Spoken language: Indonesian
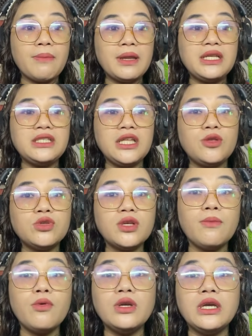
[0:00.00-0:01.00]
sampai di situ
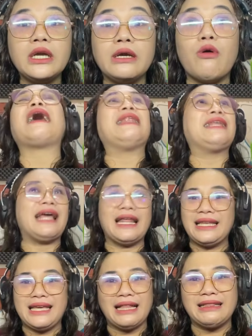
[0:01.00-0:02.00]
sembunyi.
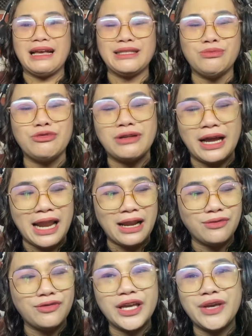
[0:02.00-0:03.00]
Kalian lihat guys muka
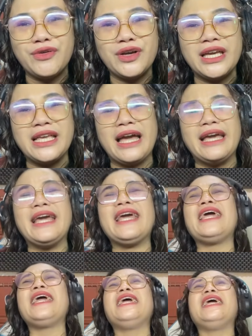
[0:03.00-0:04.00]
dari wugi-wuginya.
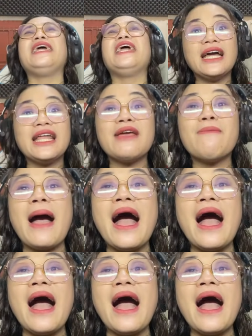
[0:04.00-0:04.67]
Ngeri